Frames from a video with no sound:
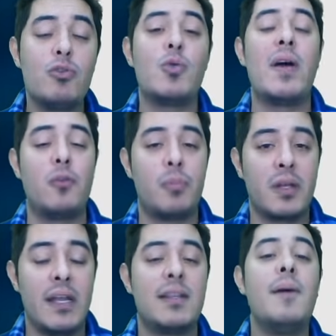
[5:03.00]
não de um
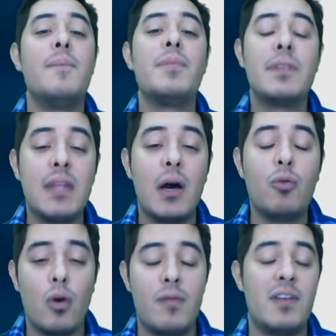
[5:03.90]
exoplaneta
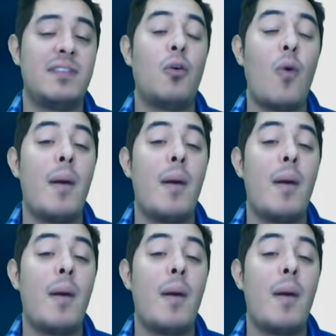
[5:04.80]
tão novo assim,